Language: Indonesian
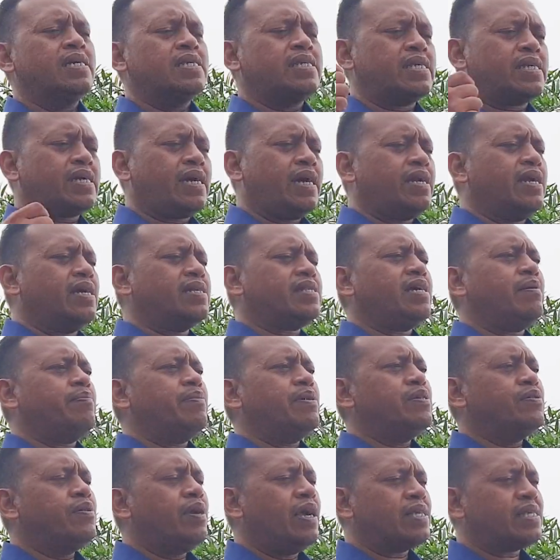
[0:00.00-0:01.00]
sekarang tapi
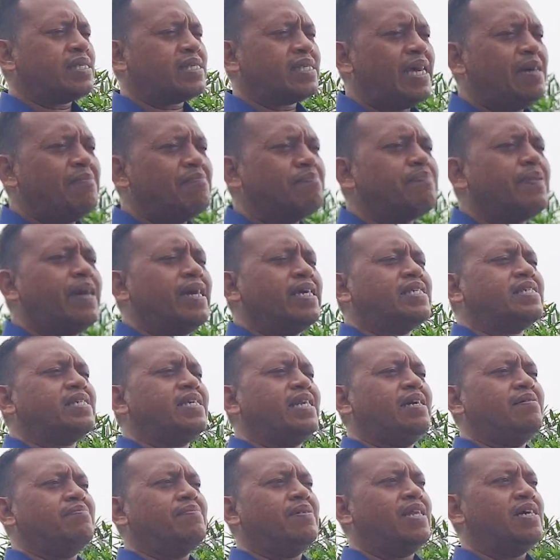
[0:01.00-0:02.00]
juga sampai
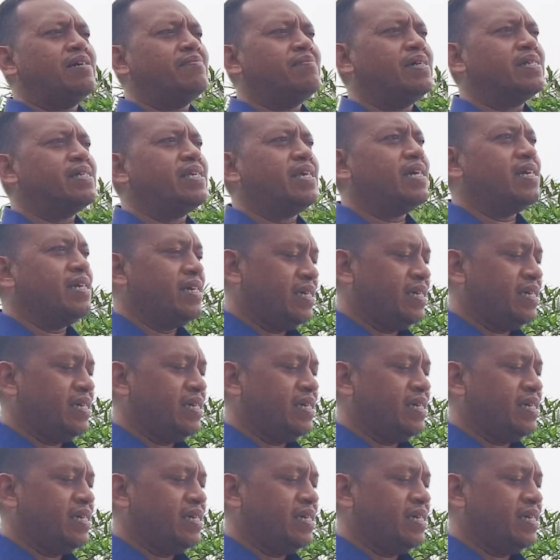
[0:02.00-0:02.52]
selama-lamanya.